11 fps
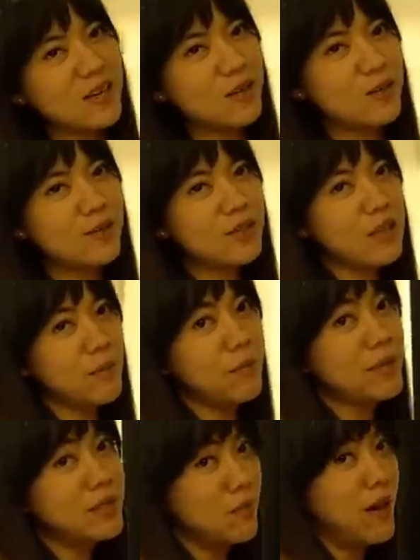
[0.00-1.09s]
aku, tapi
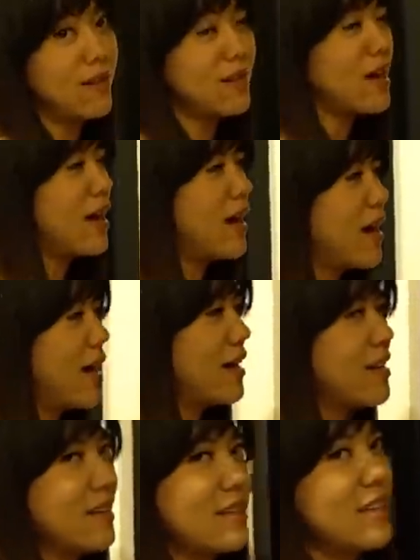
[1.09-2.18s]
masih
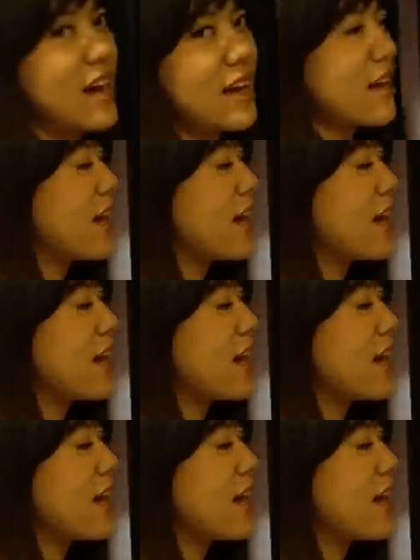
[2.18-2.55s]
berantakan. Jangan